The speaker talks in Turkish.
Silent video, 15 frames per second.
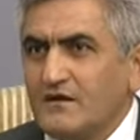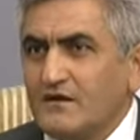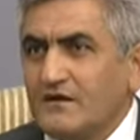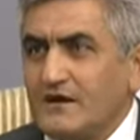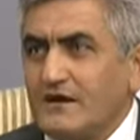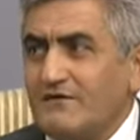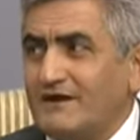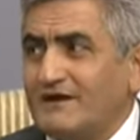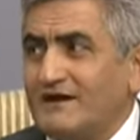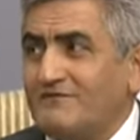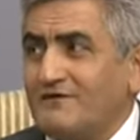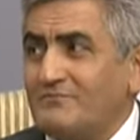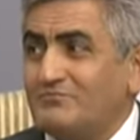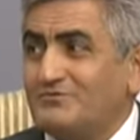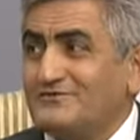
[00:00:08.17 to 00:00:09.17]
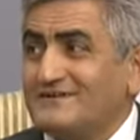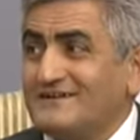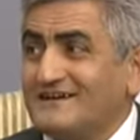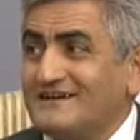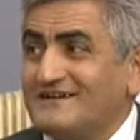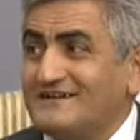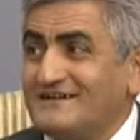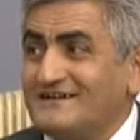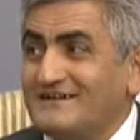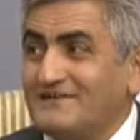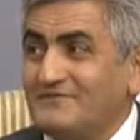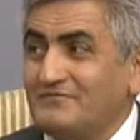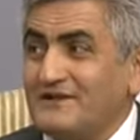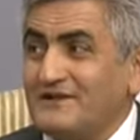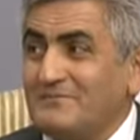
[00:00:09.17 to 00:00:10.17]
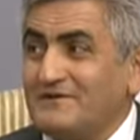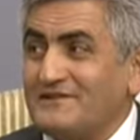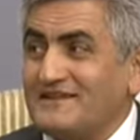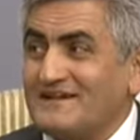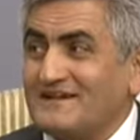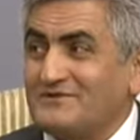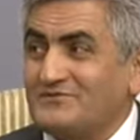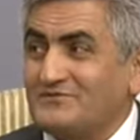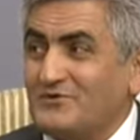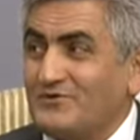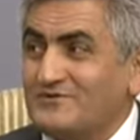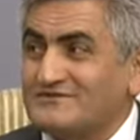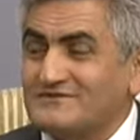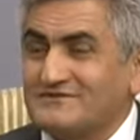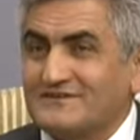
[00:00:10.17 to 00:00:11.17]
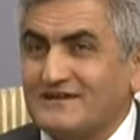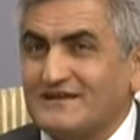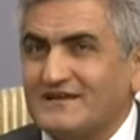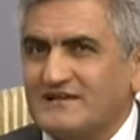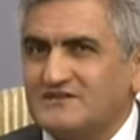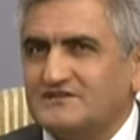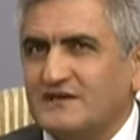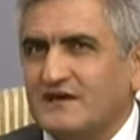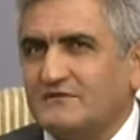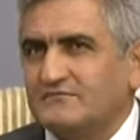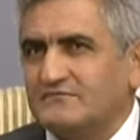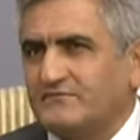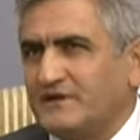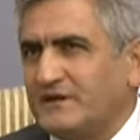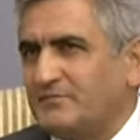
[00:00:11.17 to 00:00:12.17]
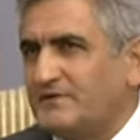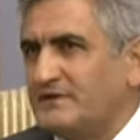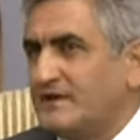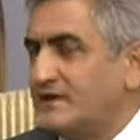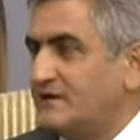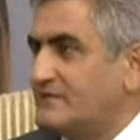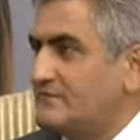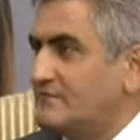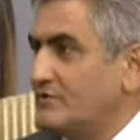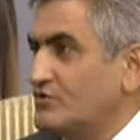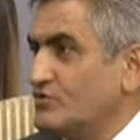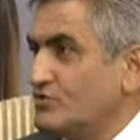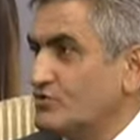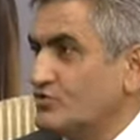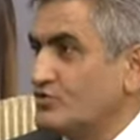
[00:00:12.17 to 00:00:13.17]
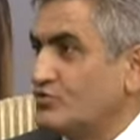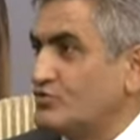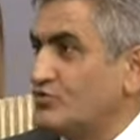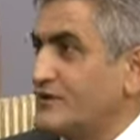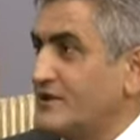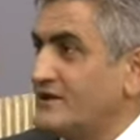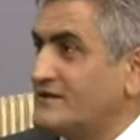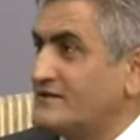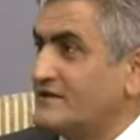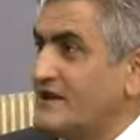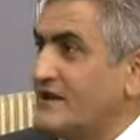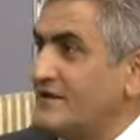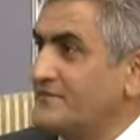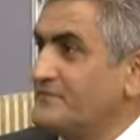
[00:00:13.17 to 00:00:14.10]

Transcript: Kava kava burada Filipinlerin doğusunda yaşayan, Filipinlerin güneyinde